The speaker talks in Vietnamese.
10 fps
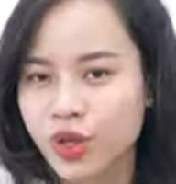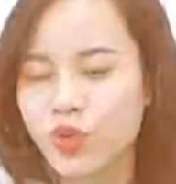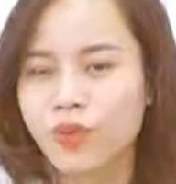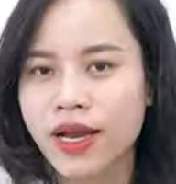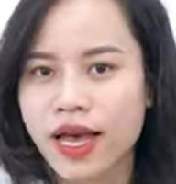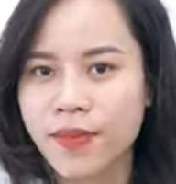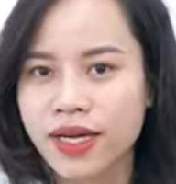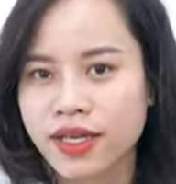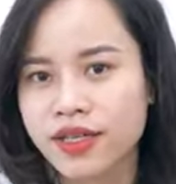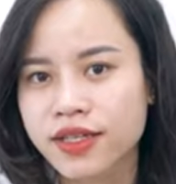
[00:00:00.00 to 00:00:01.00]
Cuối cùng là
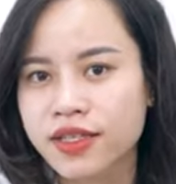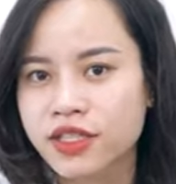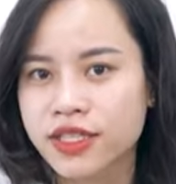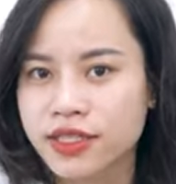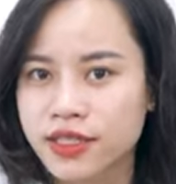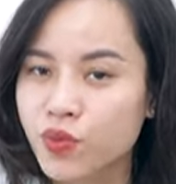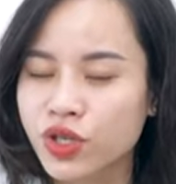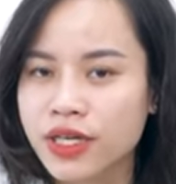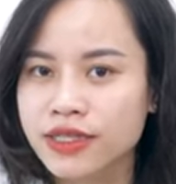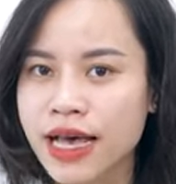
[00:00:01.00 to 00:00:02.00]
bạn cần kiên trì trong
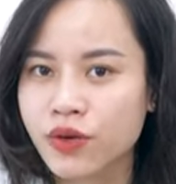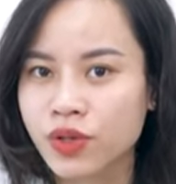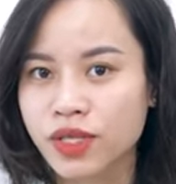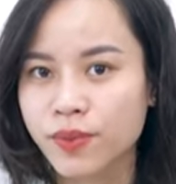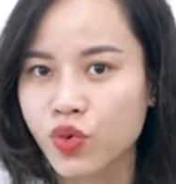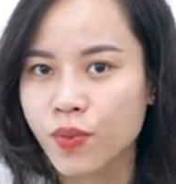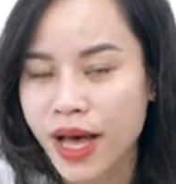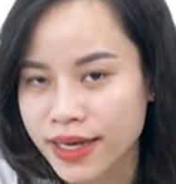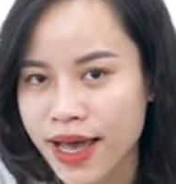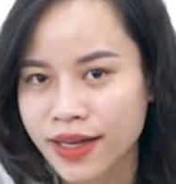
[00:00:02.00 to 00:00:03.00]
một thời gian khoảng tầm độ
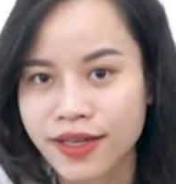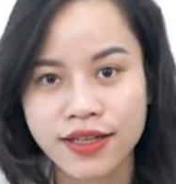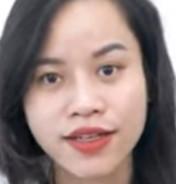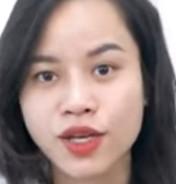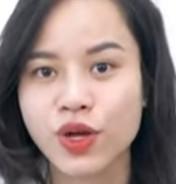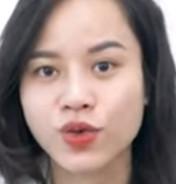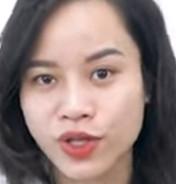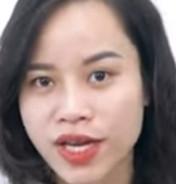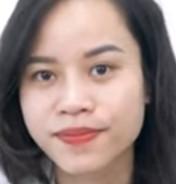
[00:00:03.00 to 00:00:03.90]
3 tháng để thấy được kết quả tốt